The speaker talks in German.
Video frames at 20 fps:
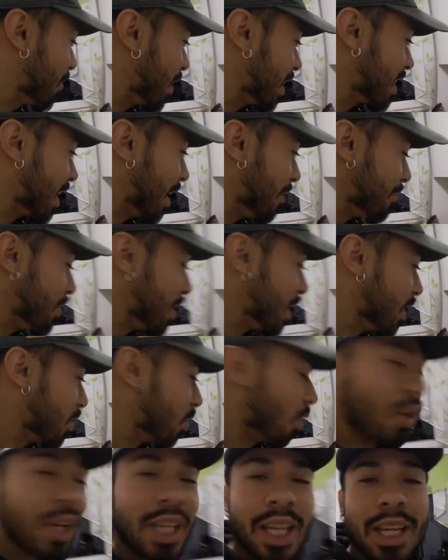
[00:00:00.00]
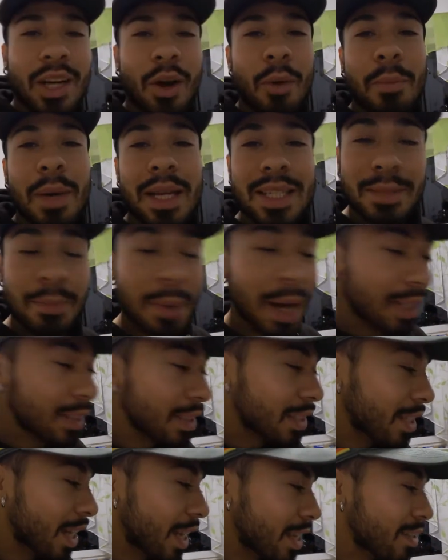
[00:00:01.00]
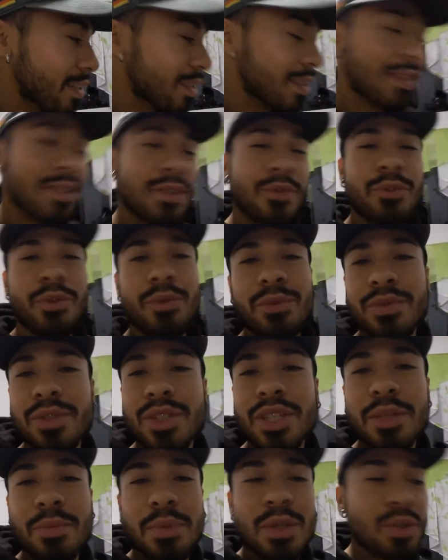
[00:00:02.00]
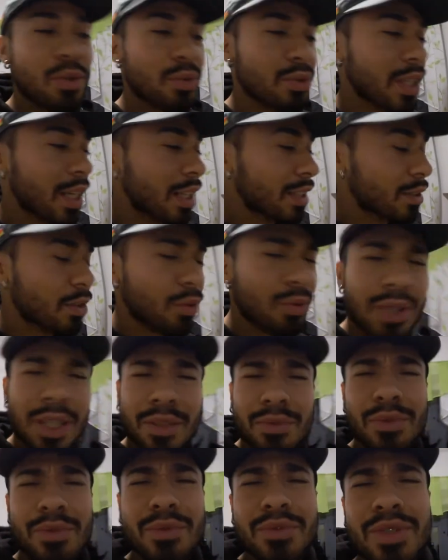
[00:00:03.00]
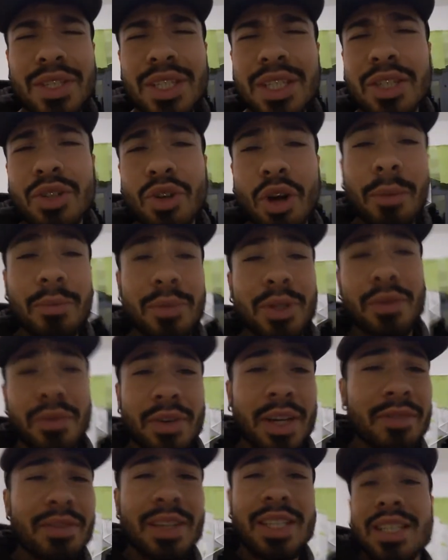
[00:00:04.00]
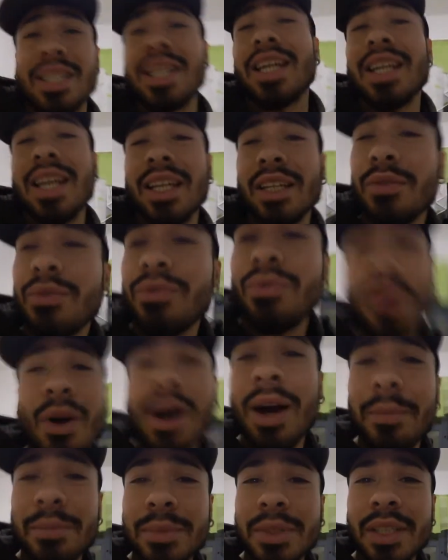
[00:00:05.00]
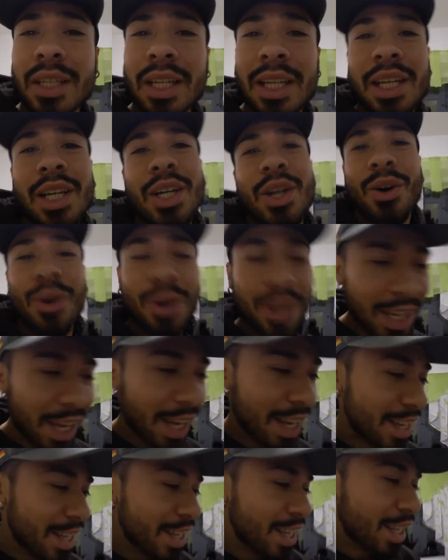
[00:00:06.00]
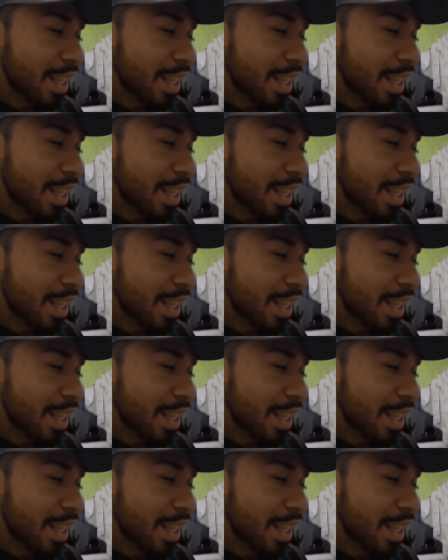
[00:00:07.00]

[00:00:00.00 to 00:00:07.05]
was haben wir hier noch? Genau, Basmati-Reis, 50 bis 100, 150, kommt drauf an, was ihr gerade vorhabt. Okay,